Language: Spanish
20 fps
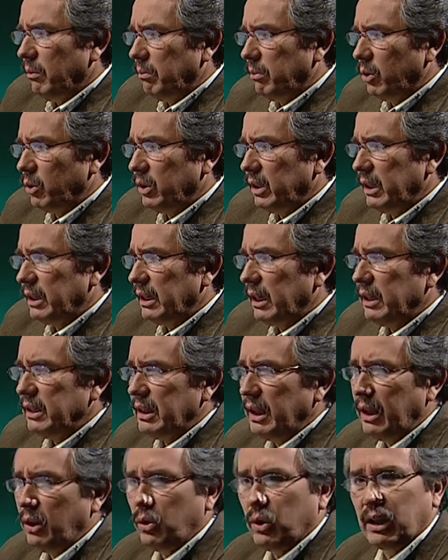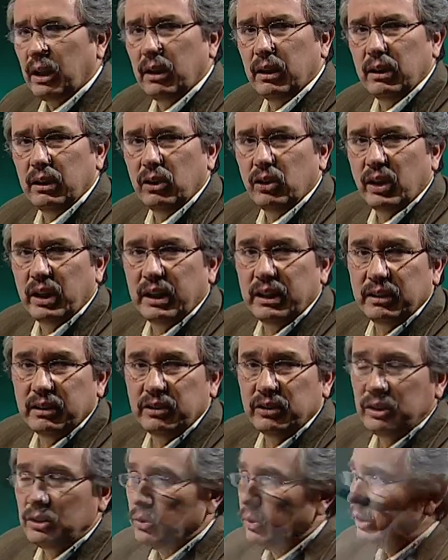porque en realidad lo que, lo que
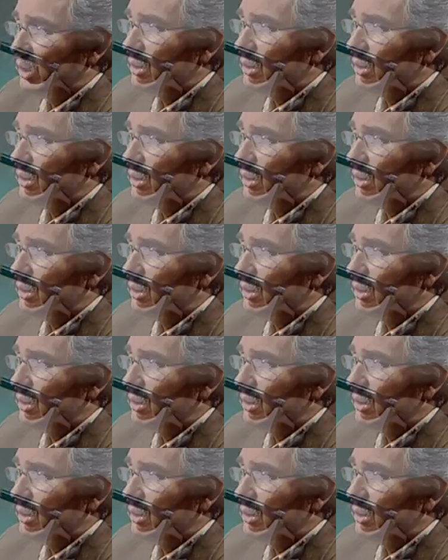necesito